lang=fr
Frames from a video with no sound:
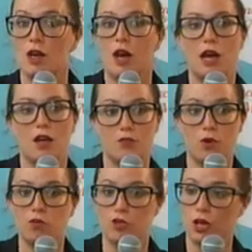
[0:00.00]
à la fois
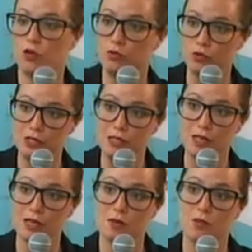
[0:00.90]
on gère le
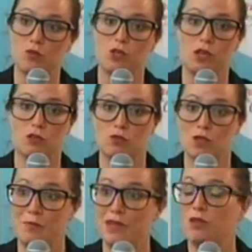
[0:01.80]
multicanal, mais on gère ce qu'on
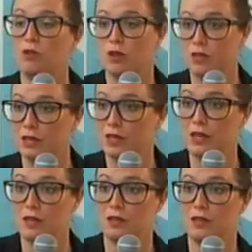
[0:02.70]
appelle le
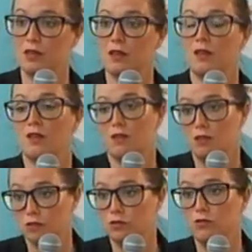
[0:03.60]
cross-canal, mhm.
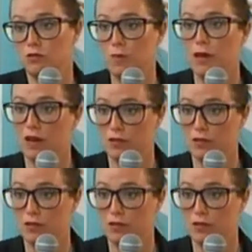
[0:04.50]
de par